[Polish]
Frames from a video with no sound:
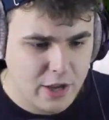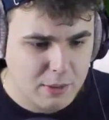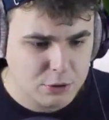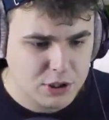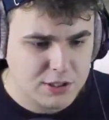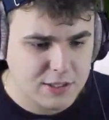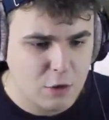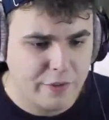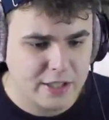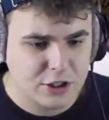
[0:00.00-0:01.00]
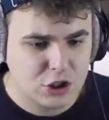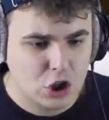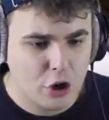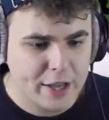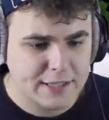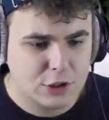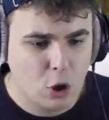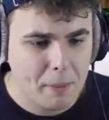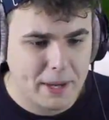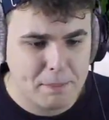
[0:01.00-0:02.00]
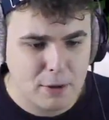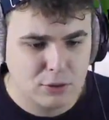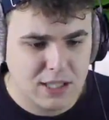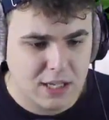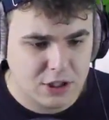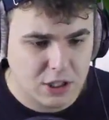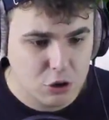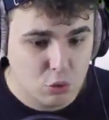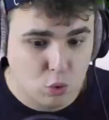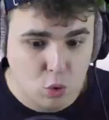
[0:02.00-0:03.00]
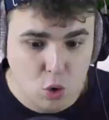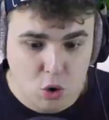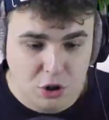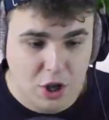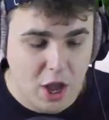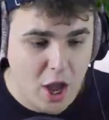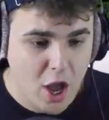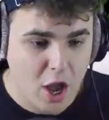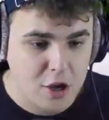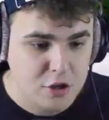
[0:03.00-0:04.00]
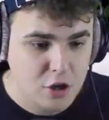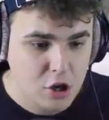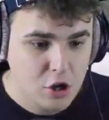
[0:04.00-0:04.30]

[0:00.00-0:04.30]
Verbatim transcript: No jak możecie zauważyć, to jest domek pełzacza i kurde, ej!